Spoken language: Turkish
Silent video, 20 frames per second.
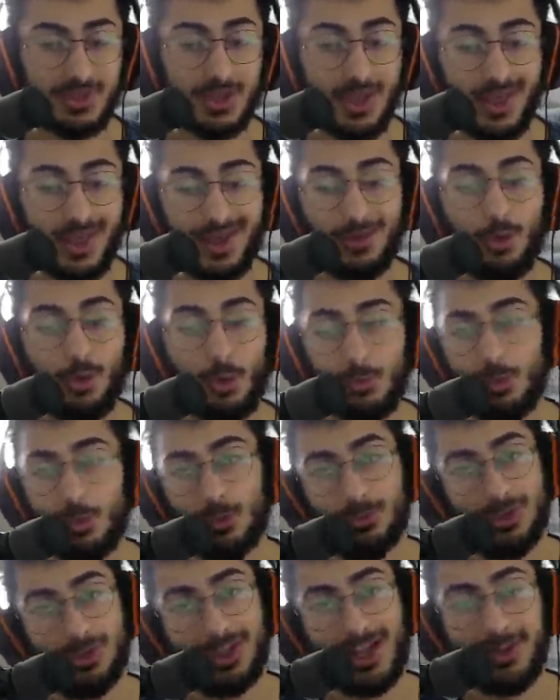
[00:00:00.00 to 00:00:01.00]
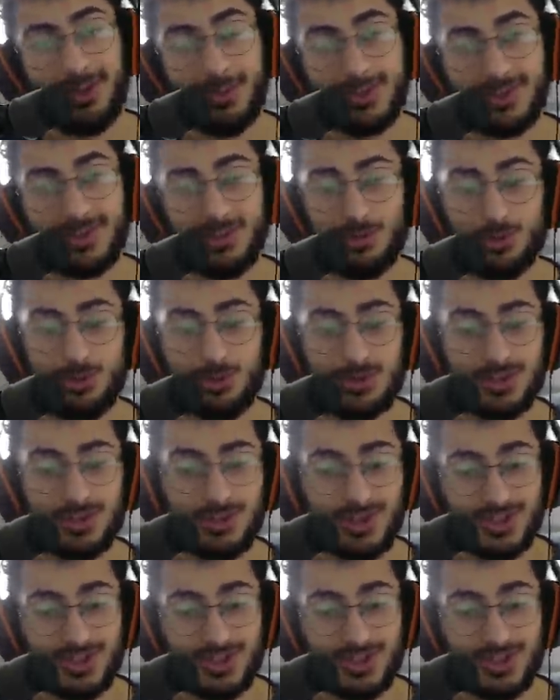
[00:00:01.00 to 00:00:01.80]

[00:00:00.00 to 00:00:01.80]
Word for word: Eğer o bölümde gelmesi istiyorsanız